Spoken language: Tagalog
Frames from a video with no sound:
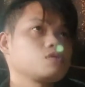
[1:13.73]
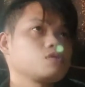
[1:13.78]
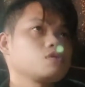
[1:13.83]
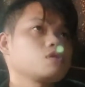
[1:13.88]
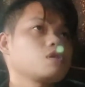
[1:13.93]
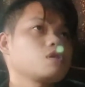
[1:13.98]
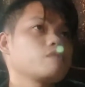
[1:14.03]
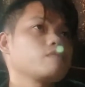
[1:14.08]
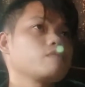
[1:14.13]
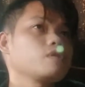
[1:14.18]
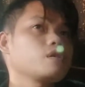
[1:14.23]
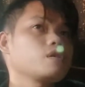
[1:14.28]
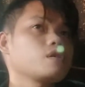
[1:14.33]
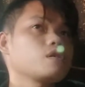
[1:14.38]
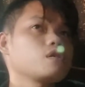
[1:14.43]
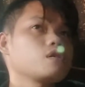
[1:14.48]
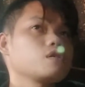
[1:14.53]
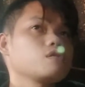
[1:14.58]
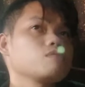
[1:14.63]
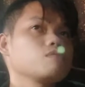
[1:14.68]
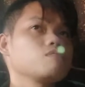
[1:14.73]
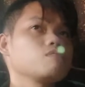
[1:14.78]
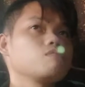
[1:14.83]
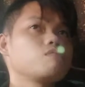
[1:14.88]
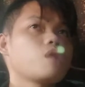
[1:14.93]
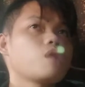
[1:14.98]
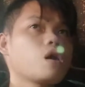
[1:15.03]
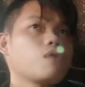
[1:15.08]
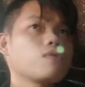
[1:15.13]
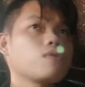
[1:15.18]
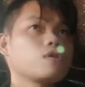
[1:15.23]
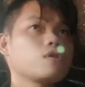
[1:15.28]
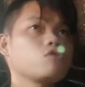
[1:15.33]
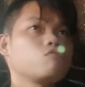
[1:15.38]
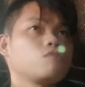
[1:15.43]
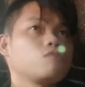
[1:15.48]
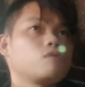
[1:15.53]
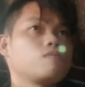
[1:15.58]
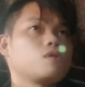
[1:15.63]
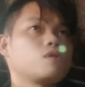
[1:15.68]
Sinabi na nga bawal
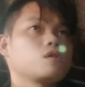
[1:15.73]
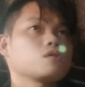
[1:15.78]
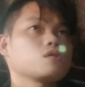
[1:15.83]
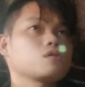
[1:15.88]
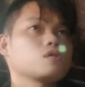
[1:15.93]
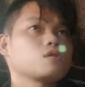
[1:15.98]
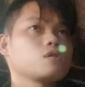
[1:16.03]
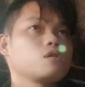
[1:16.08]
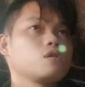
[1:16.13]
lumabas,